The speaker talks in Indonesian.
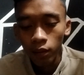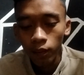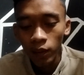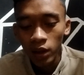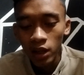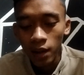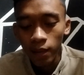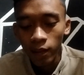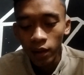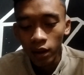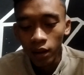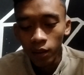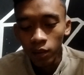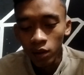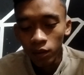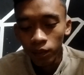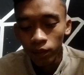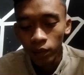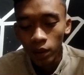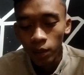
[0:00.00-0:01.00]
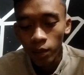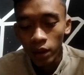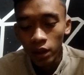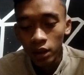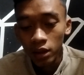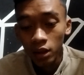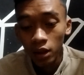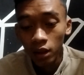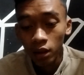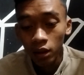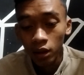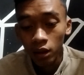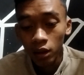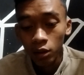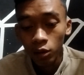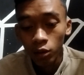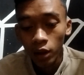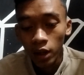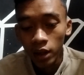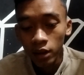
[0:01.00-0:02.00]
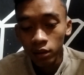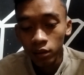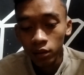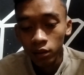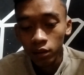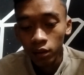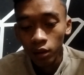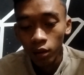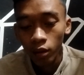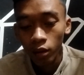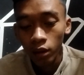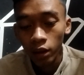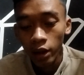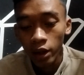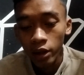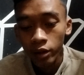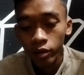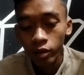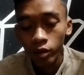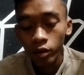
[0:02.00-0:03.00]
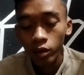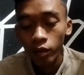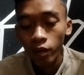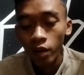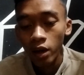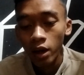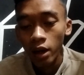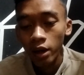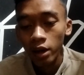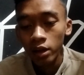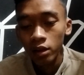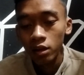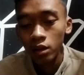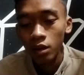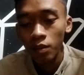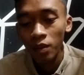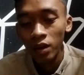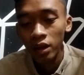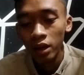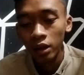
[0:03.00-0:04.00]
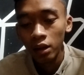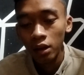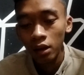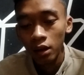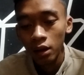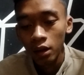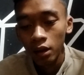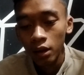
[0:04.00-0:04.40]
penyamak apa memperkecil kedudukan oleh Enzo Fernandez di menit